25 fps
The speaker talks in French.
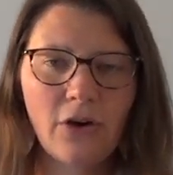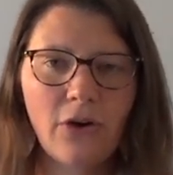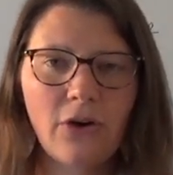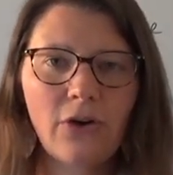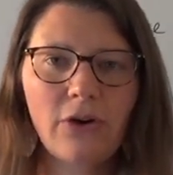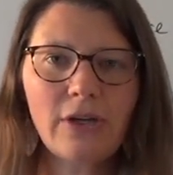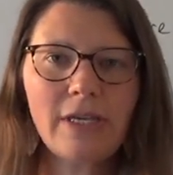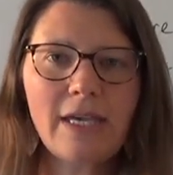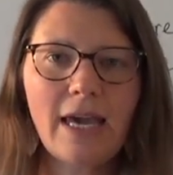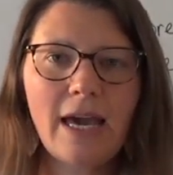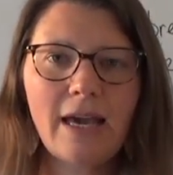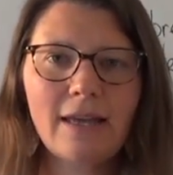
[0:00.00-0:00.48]

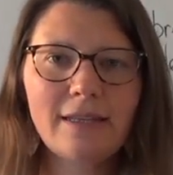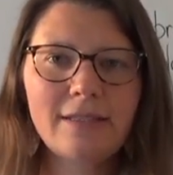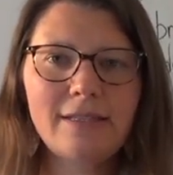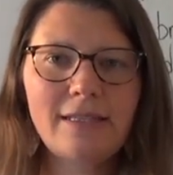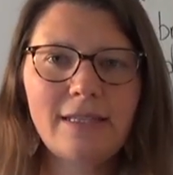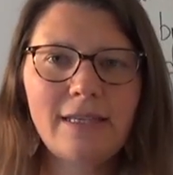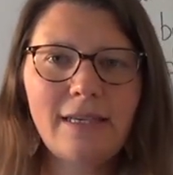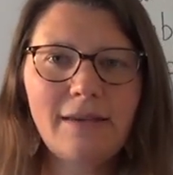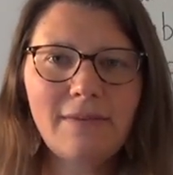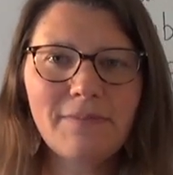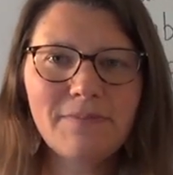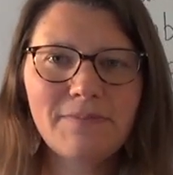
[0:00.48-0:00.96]

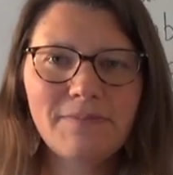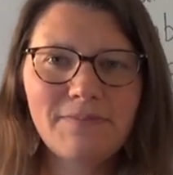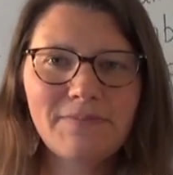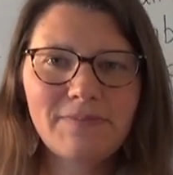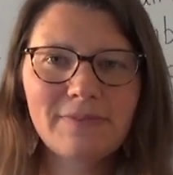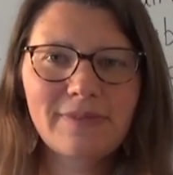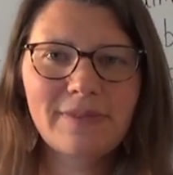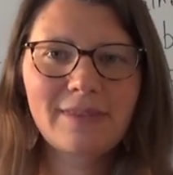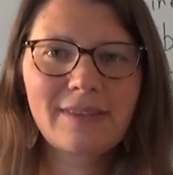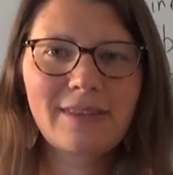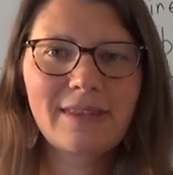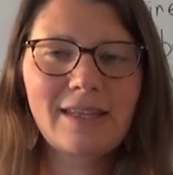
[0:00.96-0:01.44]
Regardez
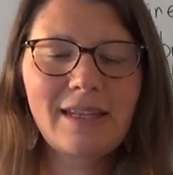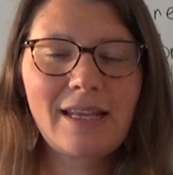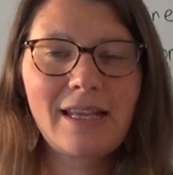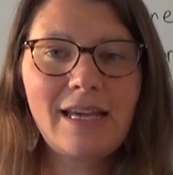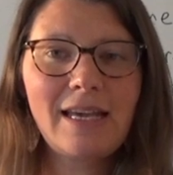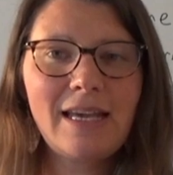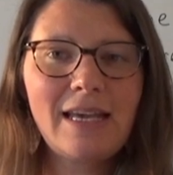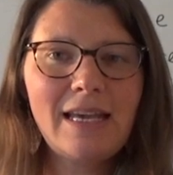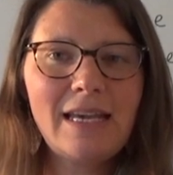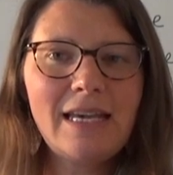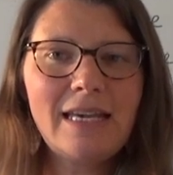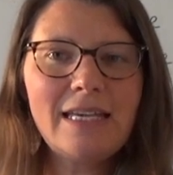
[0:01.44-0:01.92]

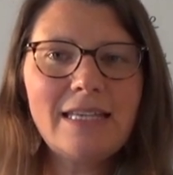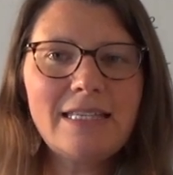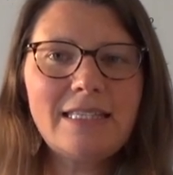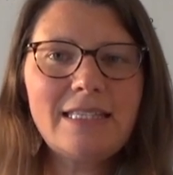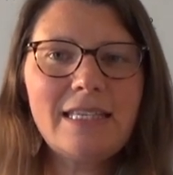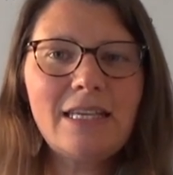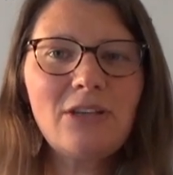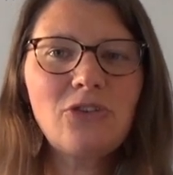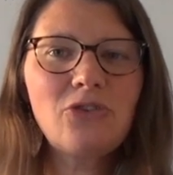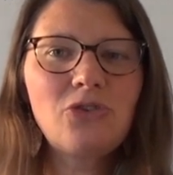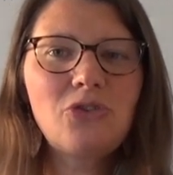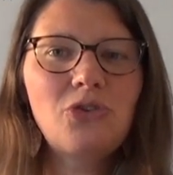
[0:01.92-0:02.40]

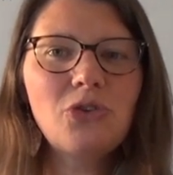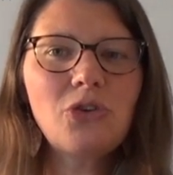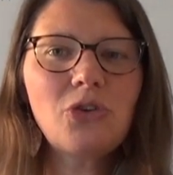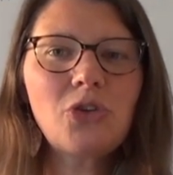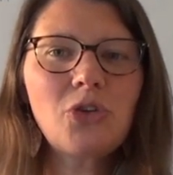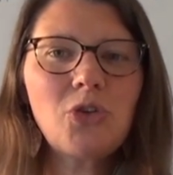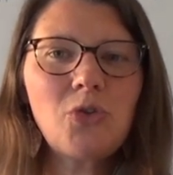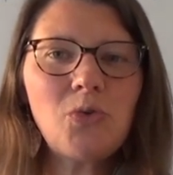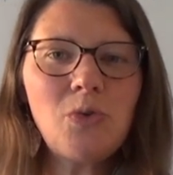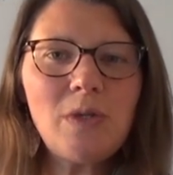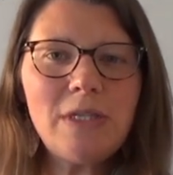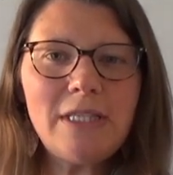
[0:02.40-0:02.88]
ces deux
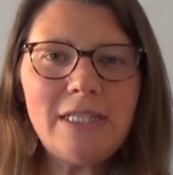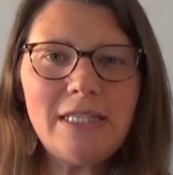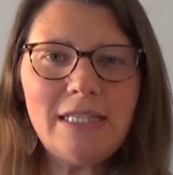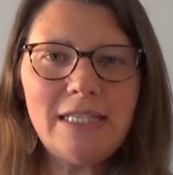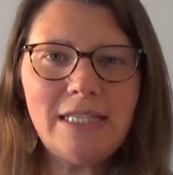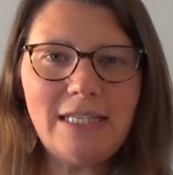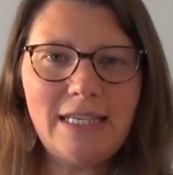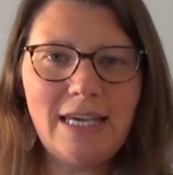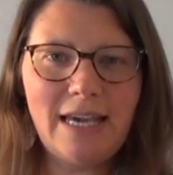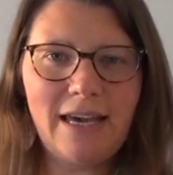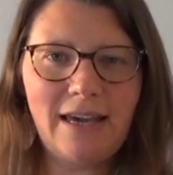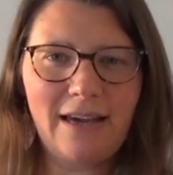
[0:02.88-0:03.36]

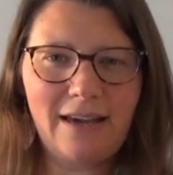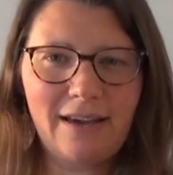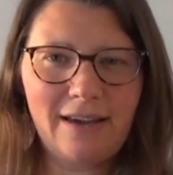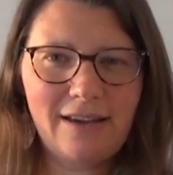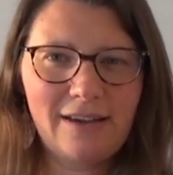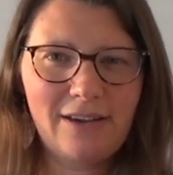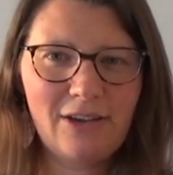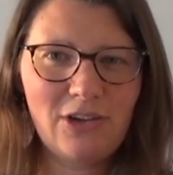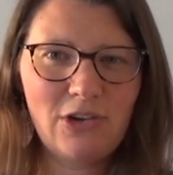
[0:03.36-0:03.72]
cuisinières.